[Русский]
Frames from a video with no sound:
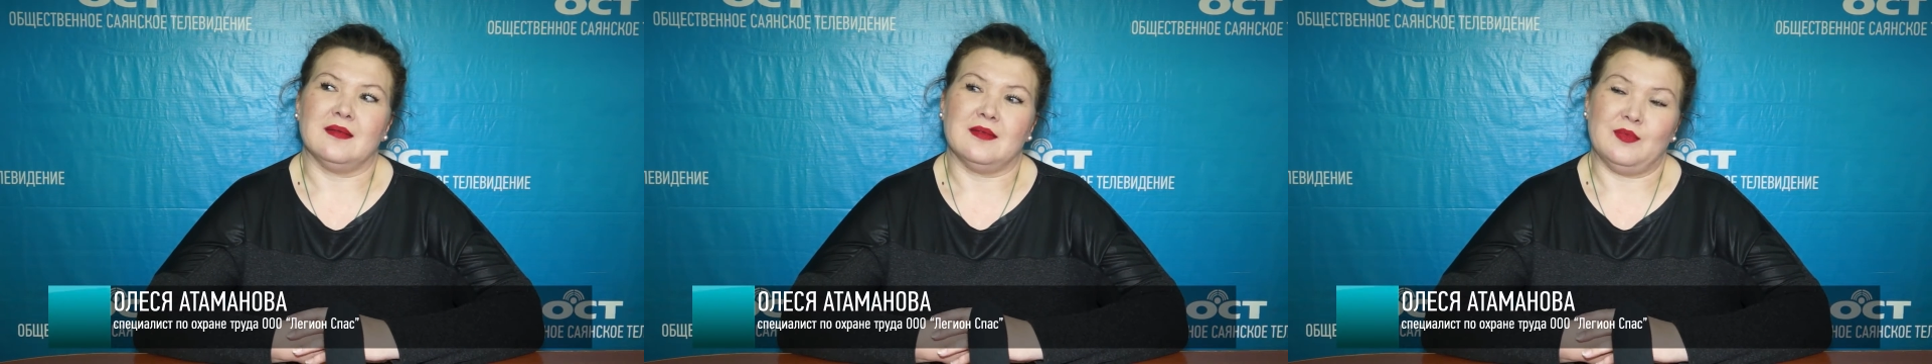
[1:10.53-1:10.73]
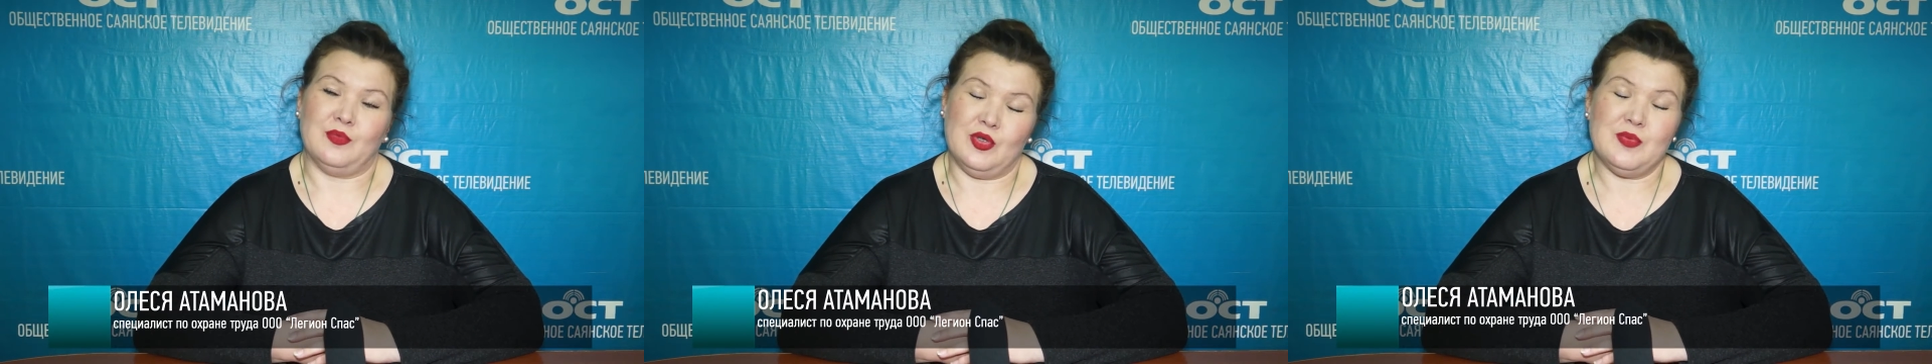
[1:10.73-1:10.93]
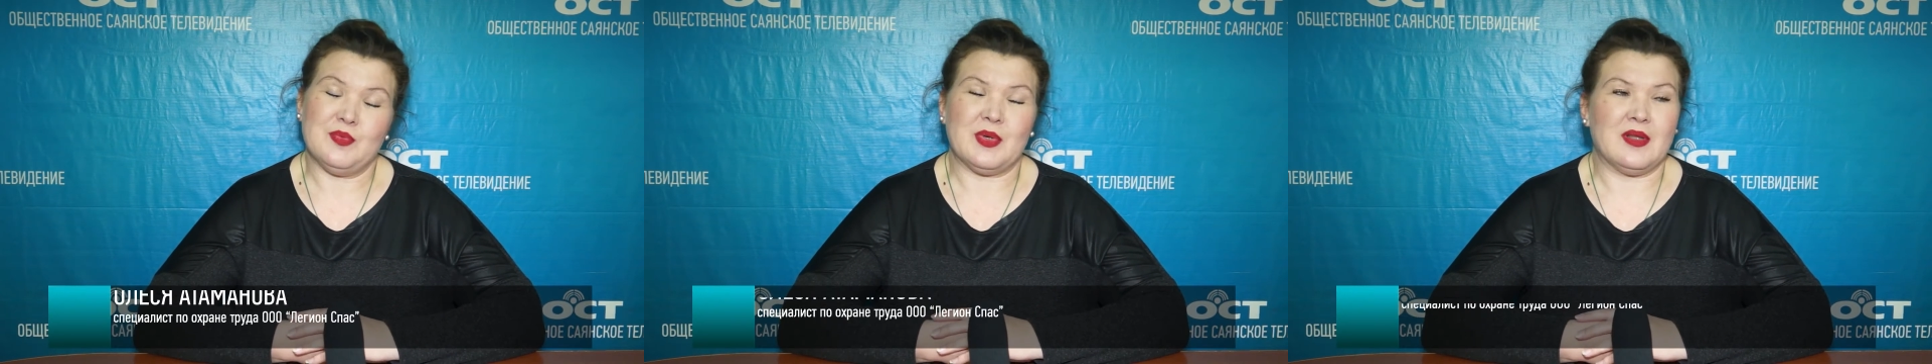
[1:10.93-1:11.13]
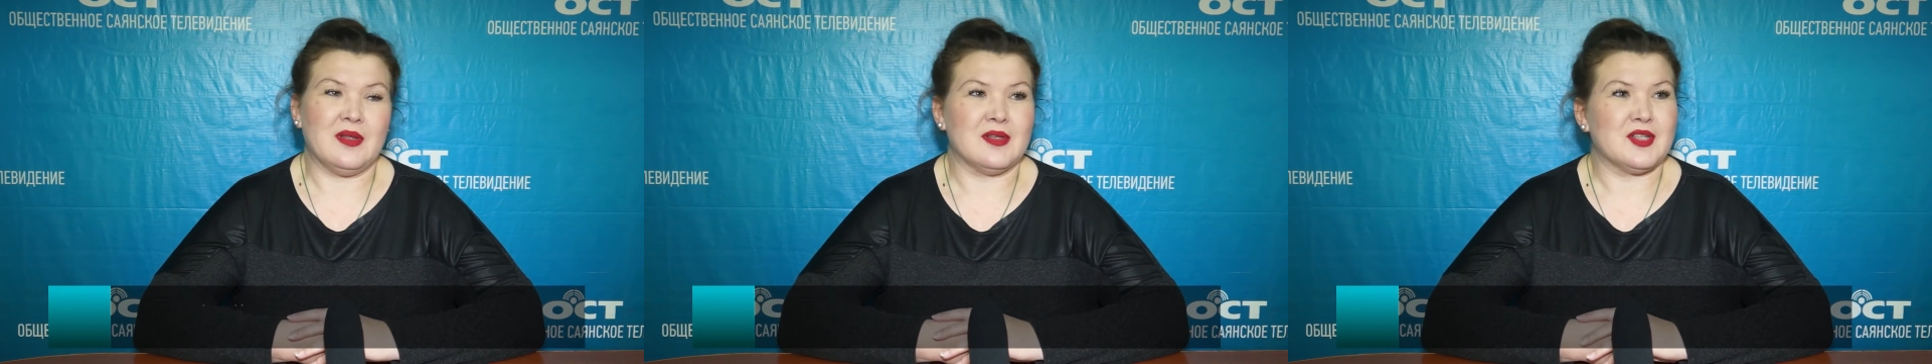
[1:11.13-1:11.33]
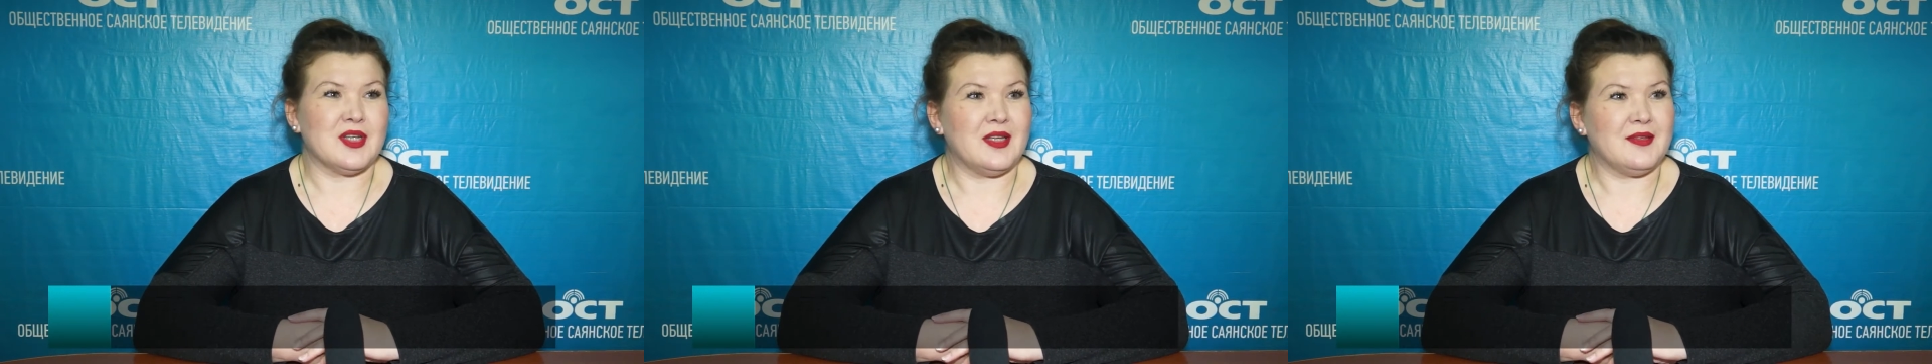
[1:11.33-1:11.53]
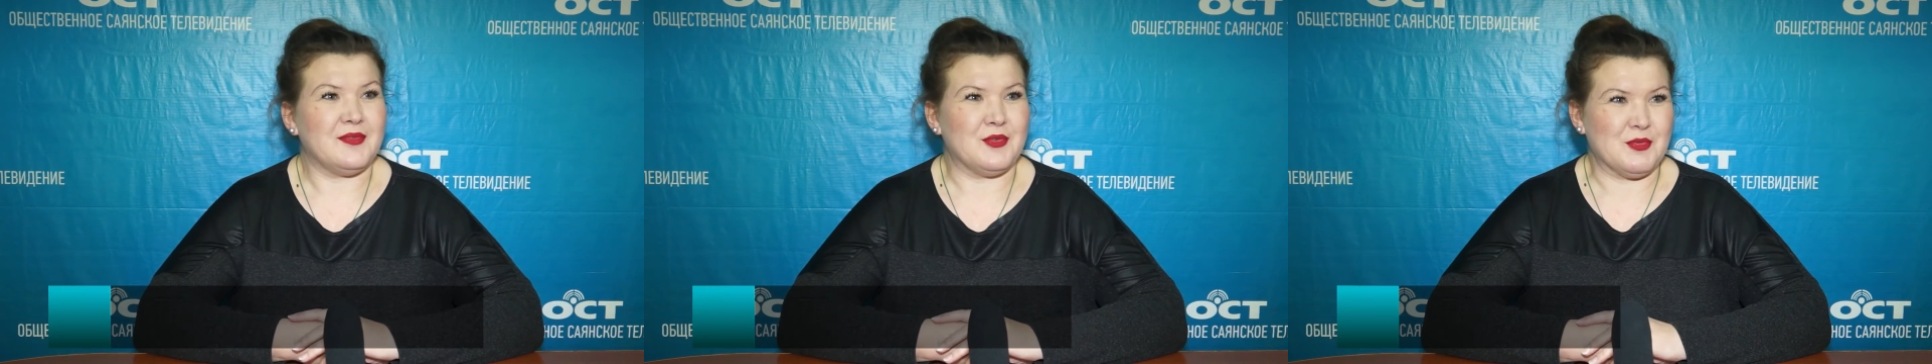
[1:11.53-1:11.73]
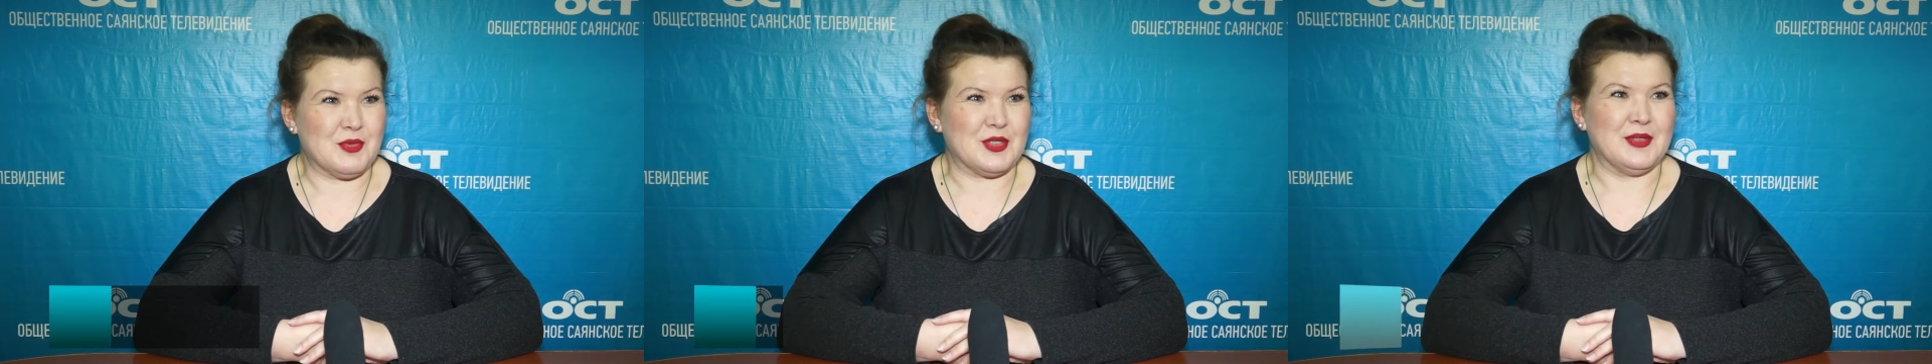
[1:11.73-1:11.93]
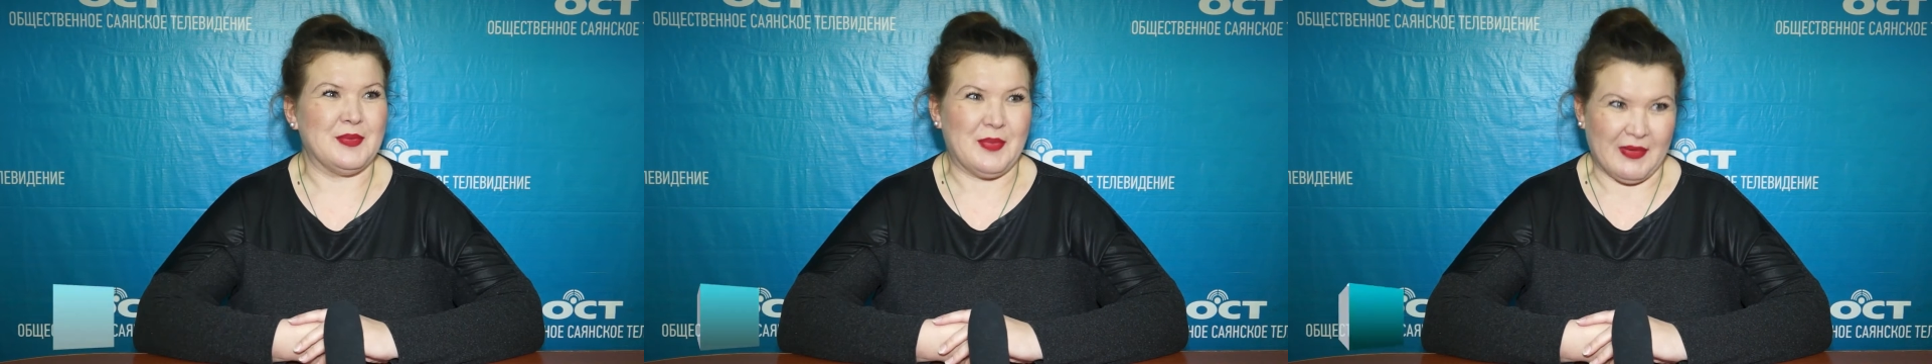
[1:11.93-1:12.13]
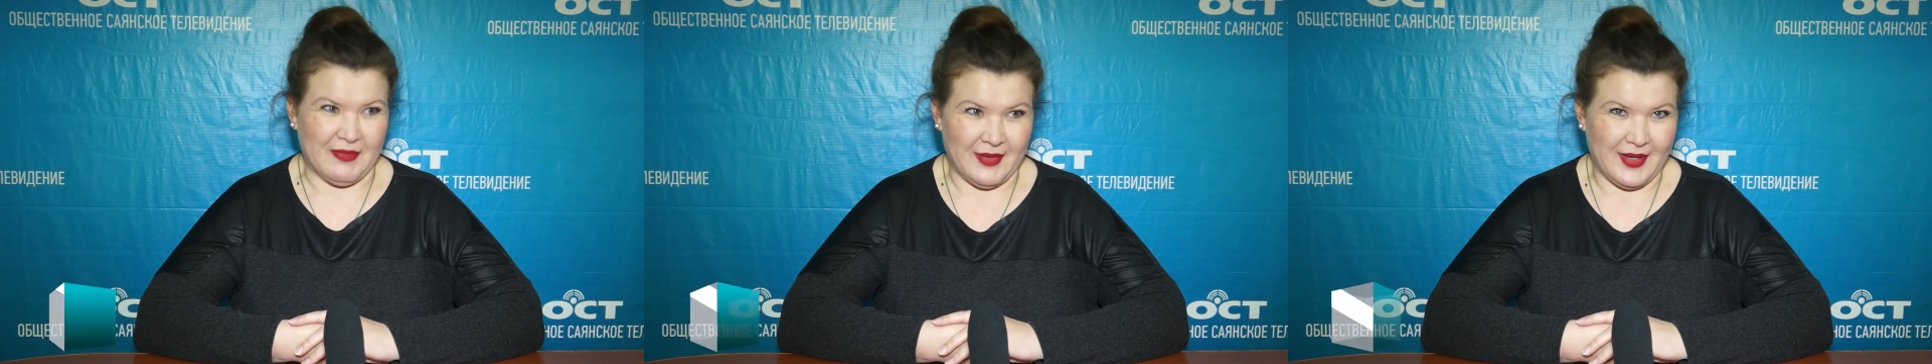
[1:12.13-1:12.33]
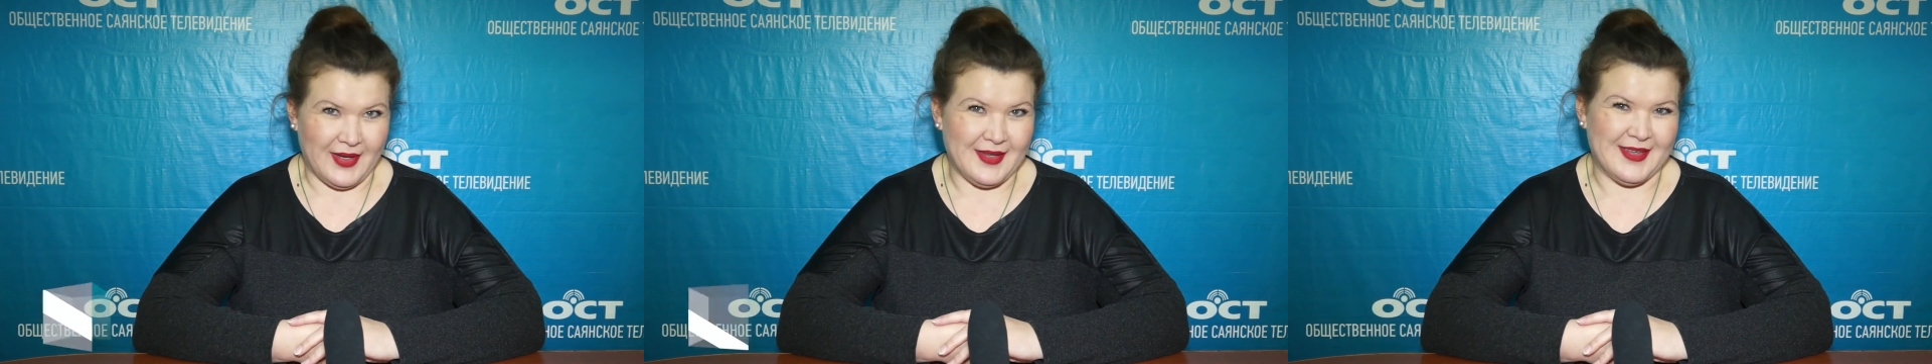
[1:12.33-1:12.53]
Будем продолжать в том же
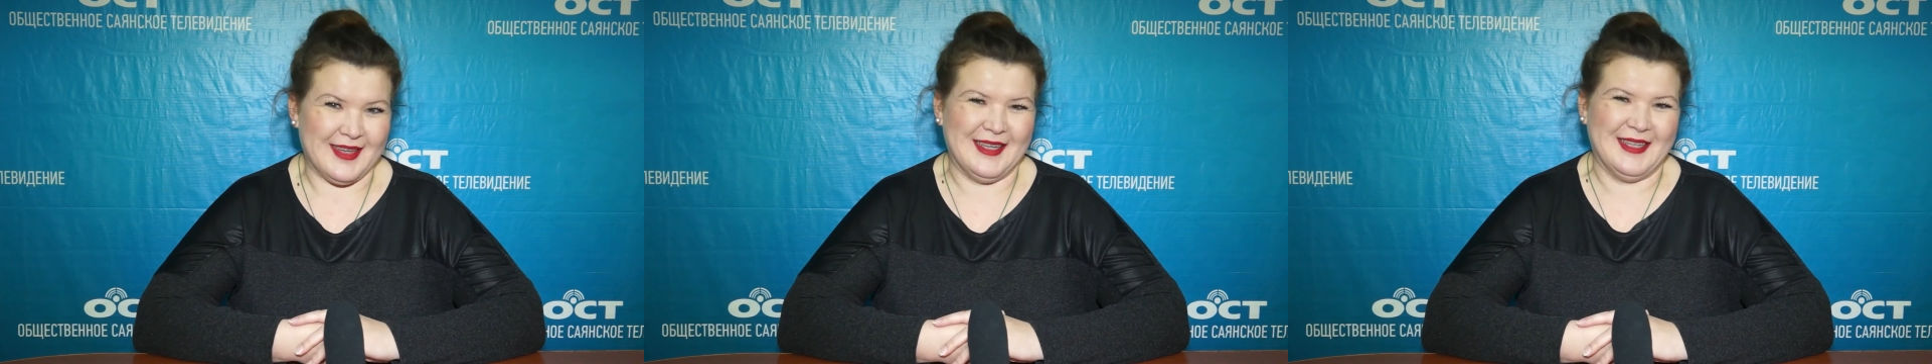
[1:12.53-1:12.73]
направлении,